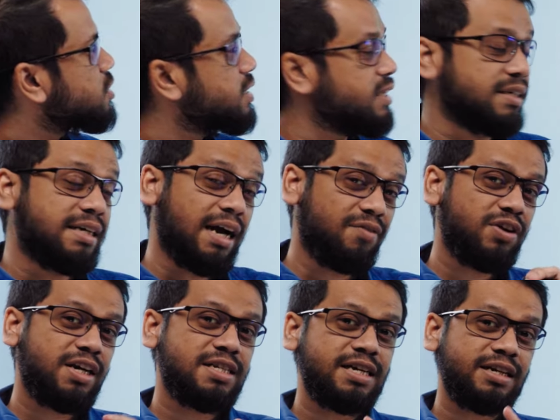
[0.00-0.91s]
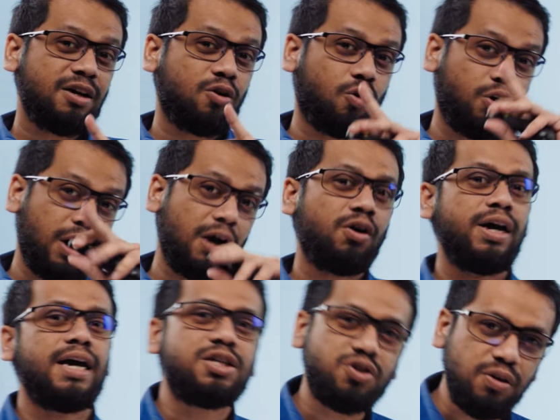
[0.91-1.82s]
হচ্ছে গ্রাফিক ডিজাইনটা করা
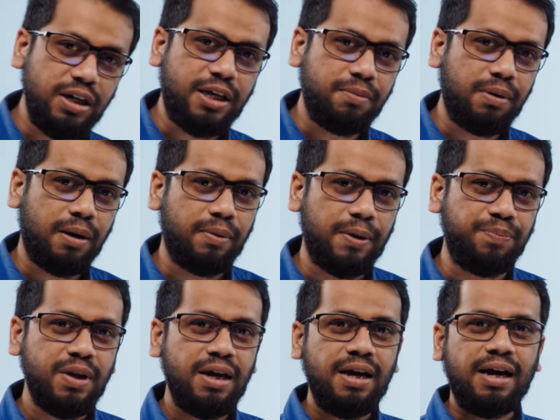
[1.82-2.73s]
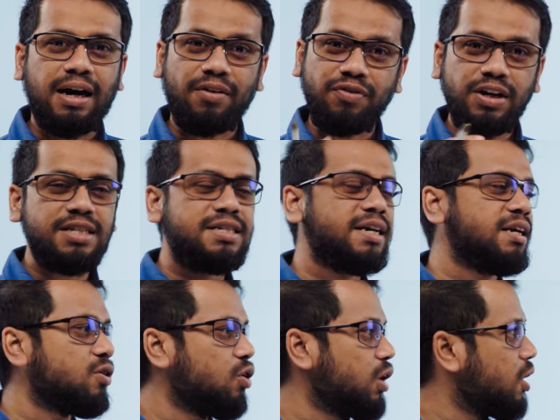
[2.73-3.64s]
হয় অ্যাকচুয়ালি কিভাবে গ্রাফিক
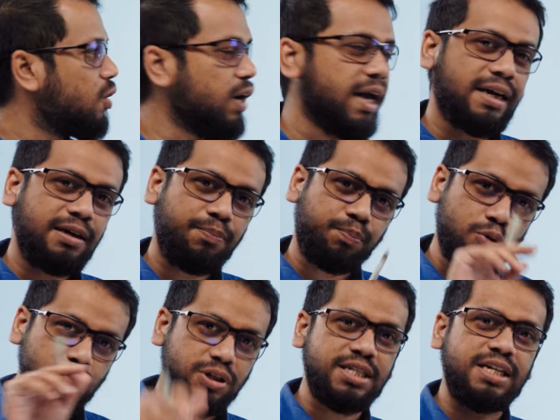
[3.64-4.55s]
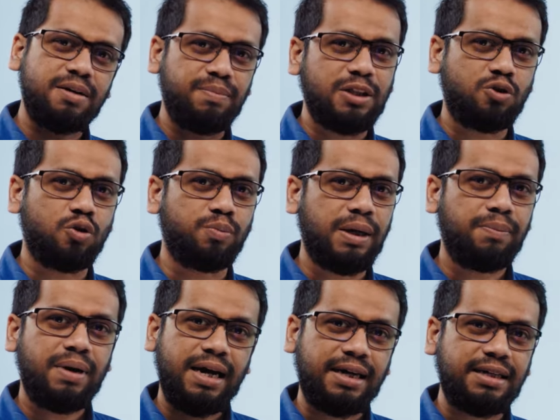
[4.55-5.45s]
ডিজাইনটা করা হয় একটা প্রসেসের মাধ্যমে
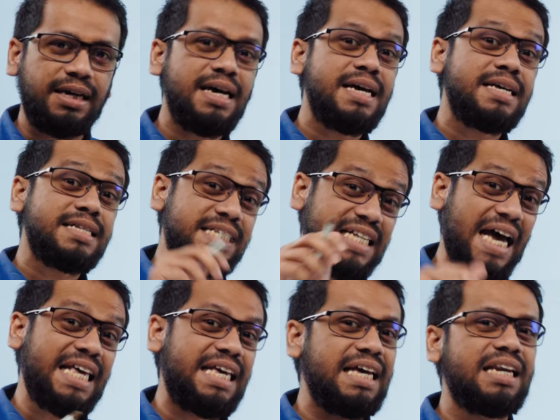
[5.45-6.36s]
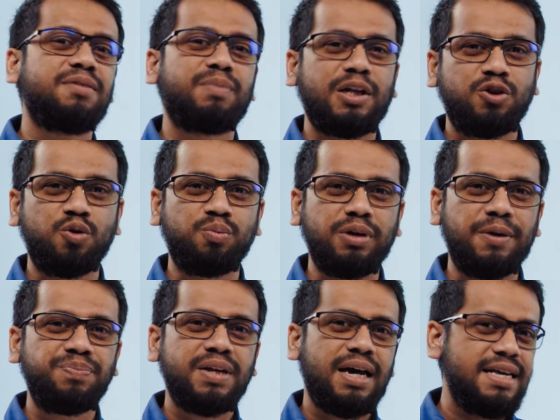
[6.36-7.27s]
বা একটা সাইকেলের মাধ্যমে
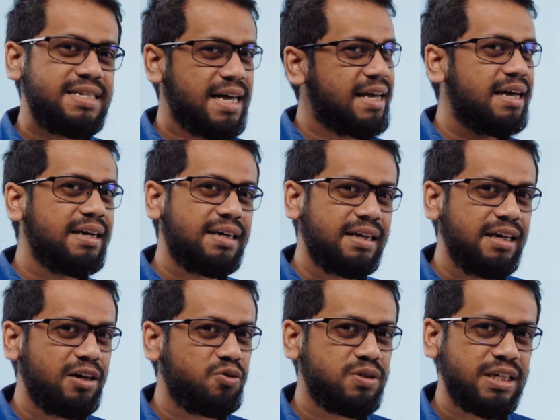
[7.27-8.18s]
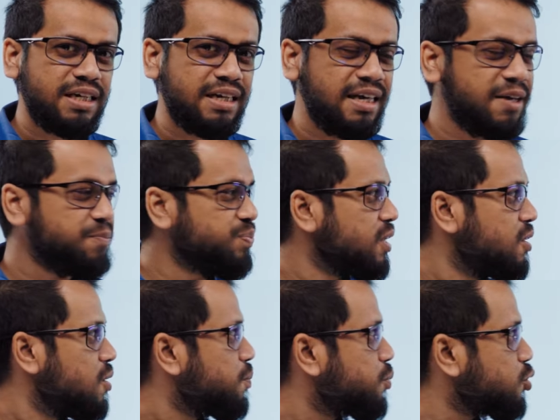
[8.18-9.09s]
এই সাইকেলটা কি একটু জেনে নেই
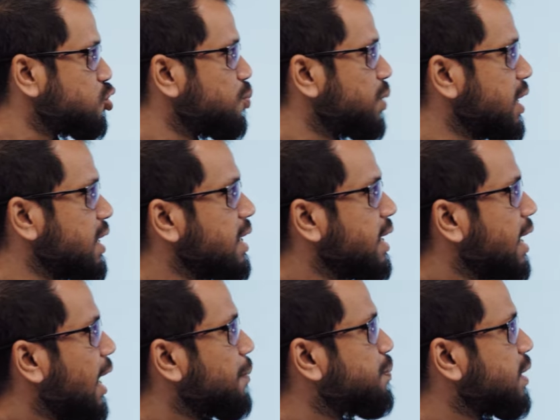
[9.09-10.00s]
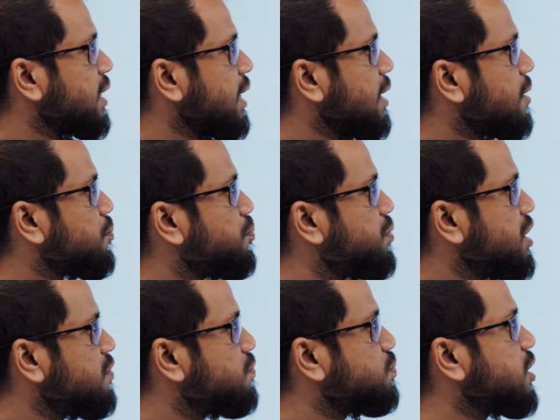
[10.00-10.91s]
প্রথমে আপনাকে
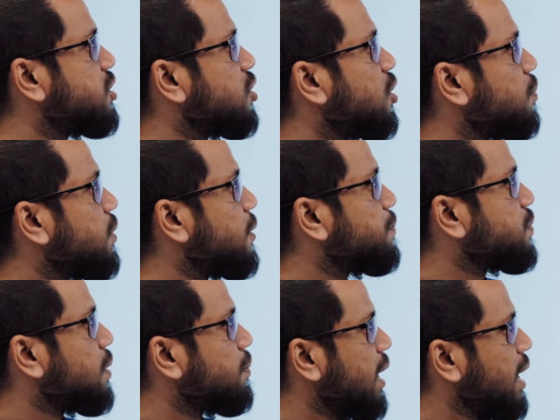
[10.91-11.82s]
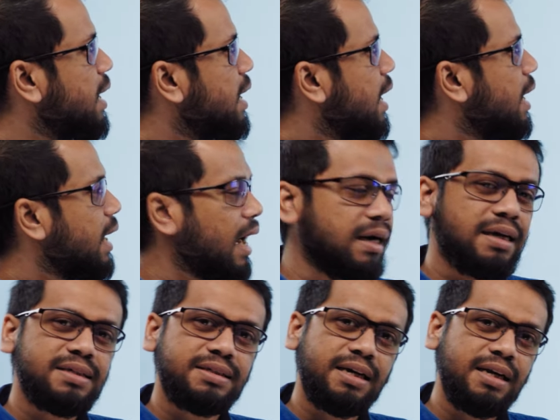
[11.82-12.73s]
ব্রিফ দিতে হবে বা
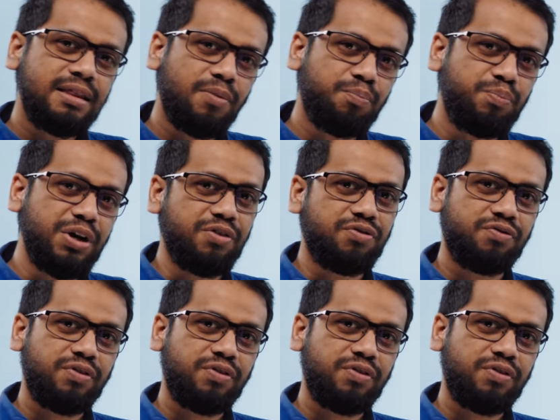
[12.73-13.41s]
আন্ডারস্ট্যান্ডিং দ্য ব্রিফ